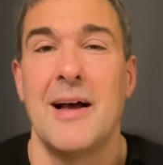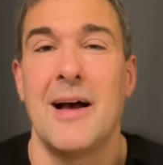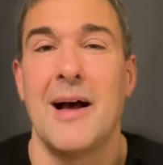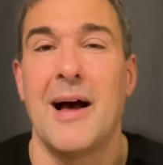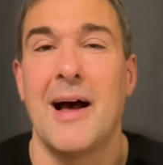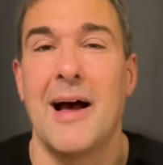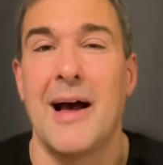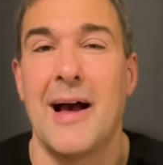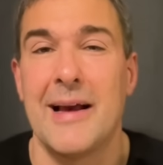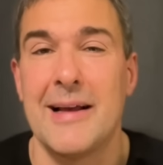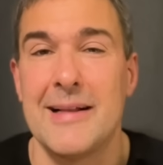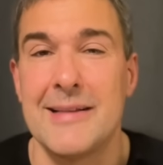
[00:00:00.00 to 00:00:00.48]

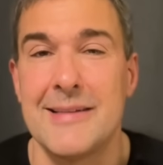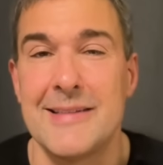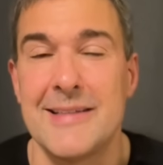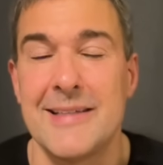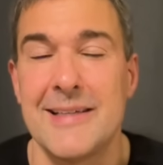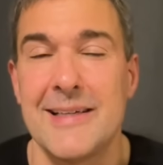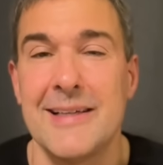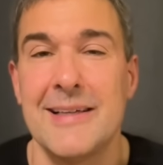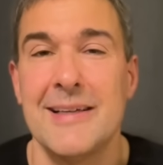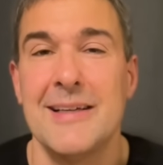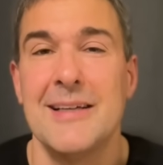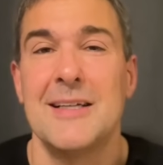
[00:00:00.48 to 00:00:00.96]

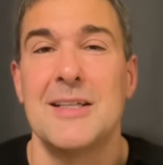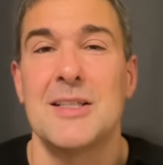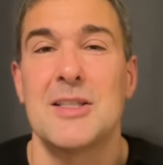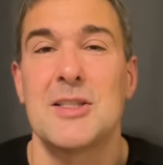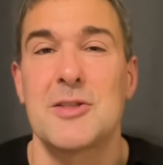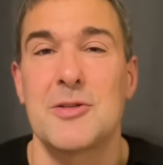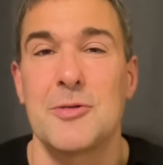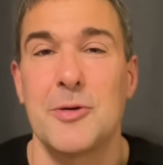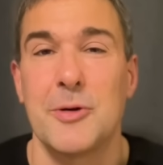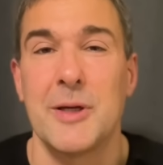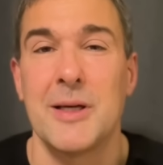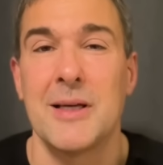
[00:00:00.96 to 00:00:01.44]
einzigen
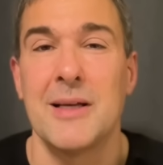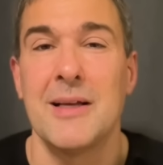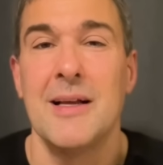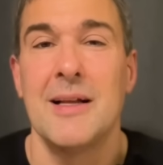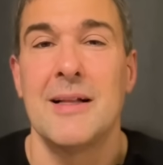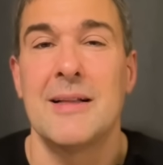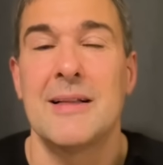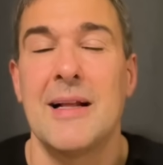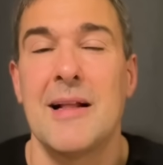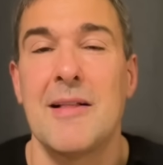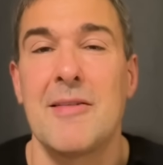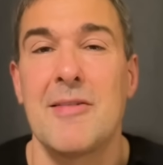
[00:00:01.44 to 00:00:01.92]
Zeugen,
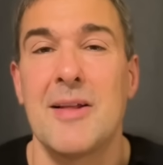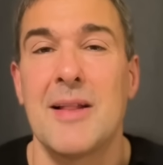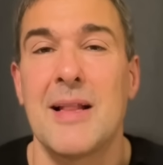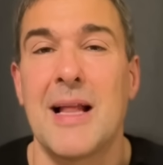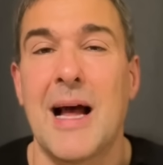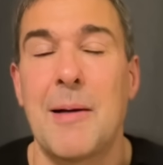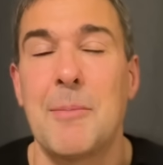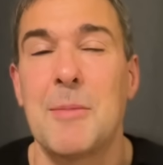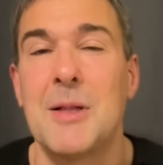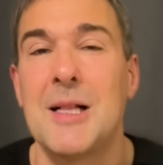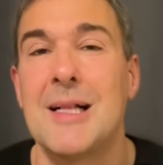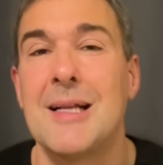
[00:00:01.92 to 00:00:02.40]
den sie
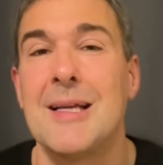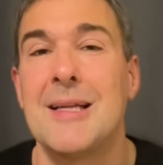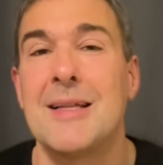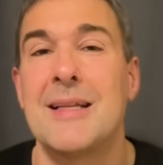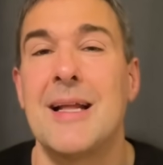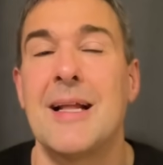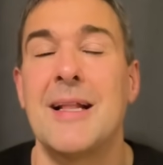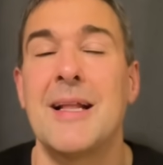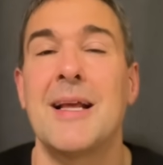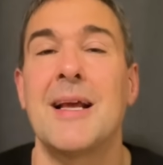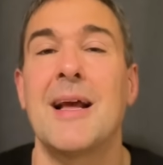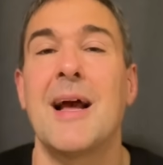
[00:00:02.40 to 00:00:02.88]
namentlich
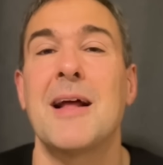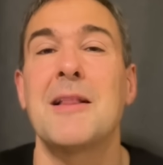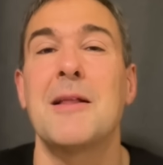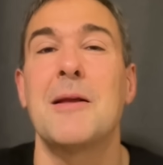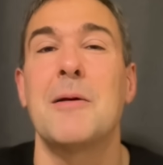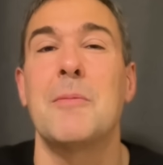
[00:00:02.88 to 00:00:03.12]
nennen kann.